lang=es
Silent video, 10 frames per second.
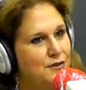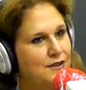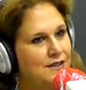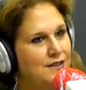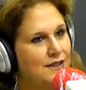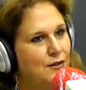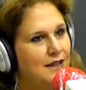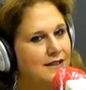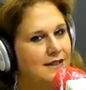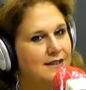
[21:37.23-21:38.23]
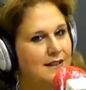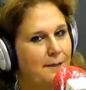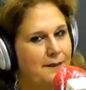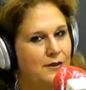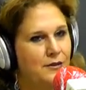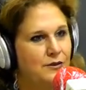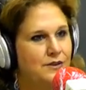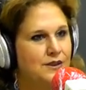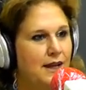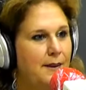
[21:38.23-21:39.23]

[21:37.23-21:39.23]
de, de, los artistas, pero en la